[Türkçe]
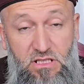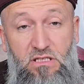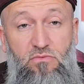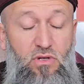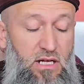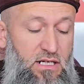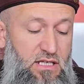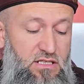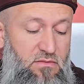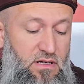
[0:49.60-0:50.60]
Şimdi burada
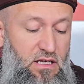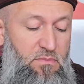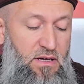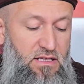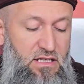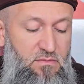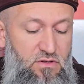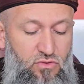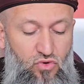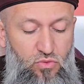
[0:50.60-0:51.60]
arkadaşlar bak ipek
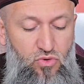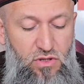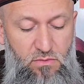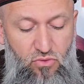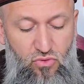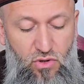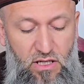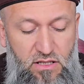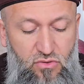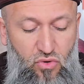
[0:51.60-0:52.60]
dediğimiz günümüzde bunu
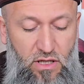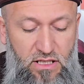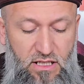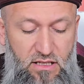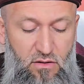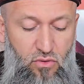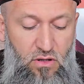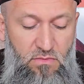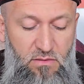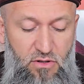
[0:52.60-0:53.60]
artık çok erkekler
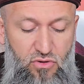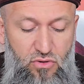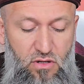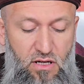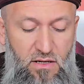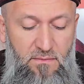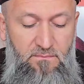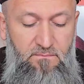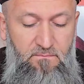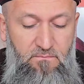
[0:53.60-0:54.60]
kullanmaya başlıyor.
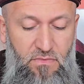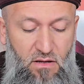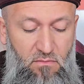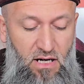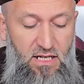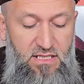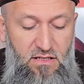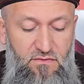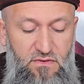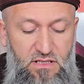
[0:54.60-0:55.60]

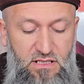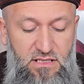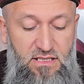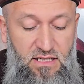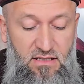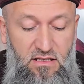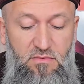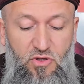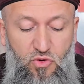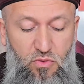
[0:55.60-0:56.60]
Maalesef
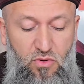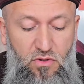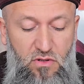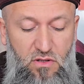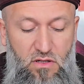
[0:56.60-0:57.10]
sıkıntılı bir iş bu.